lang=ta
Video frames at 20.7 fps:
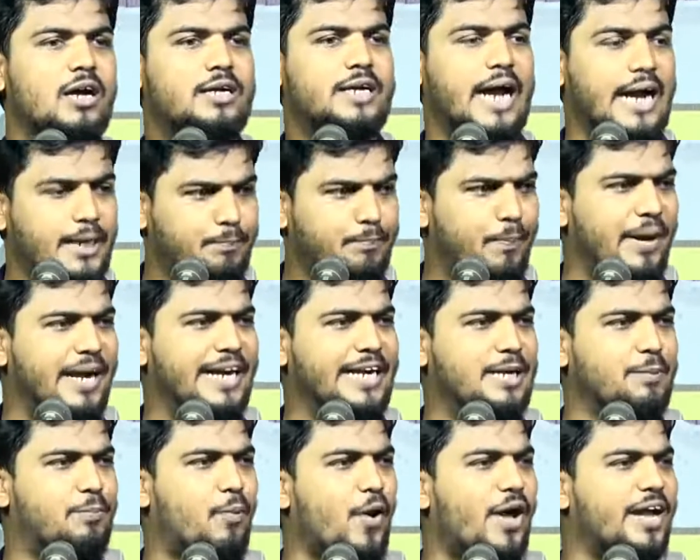கட்
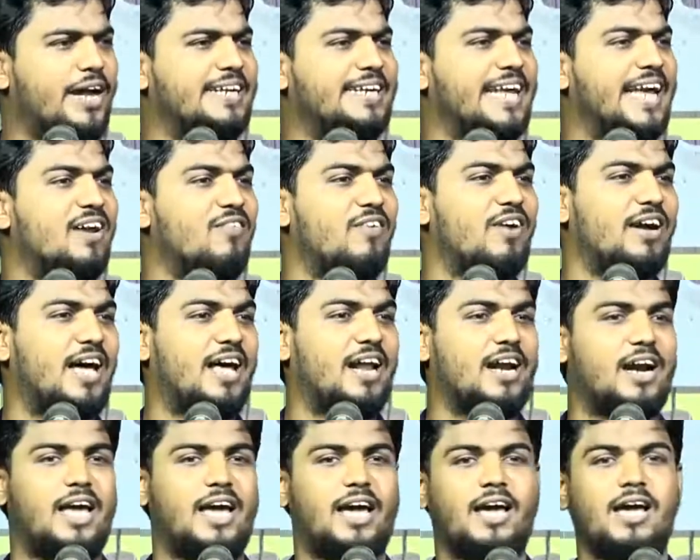பண்ணிட்டு போய்கிட்டே
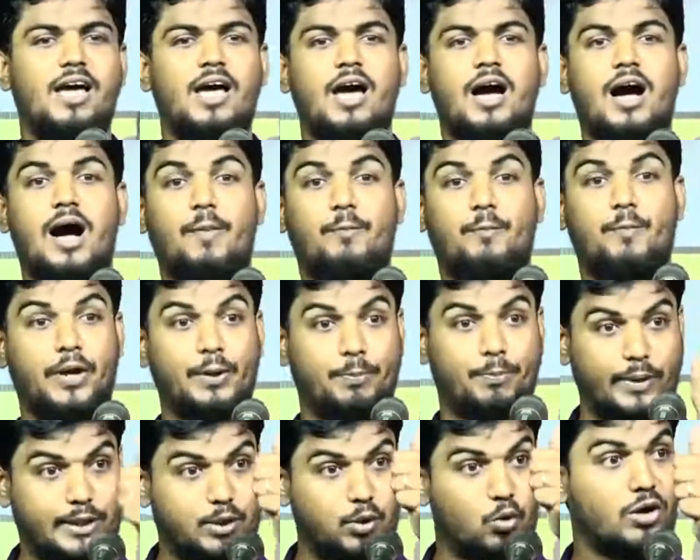இருவேன்னார்களே
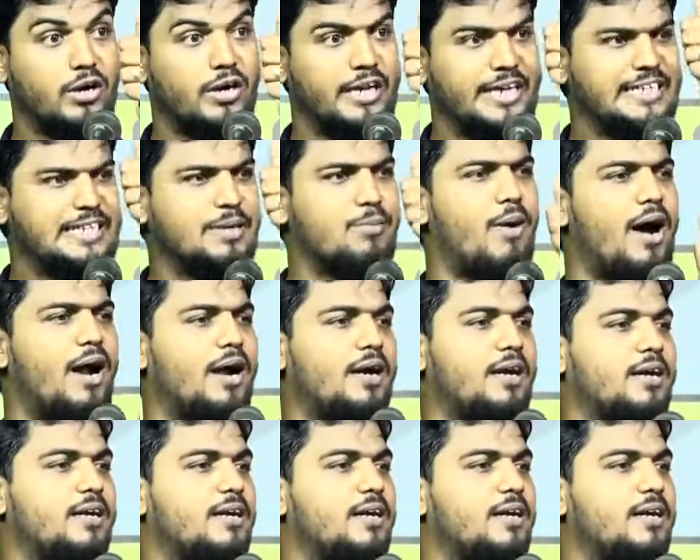அப்படிப்பட்ட ஒரு நீதிமான்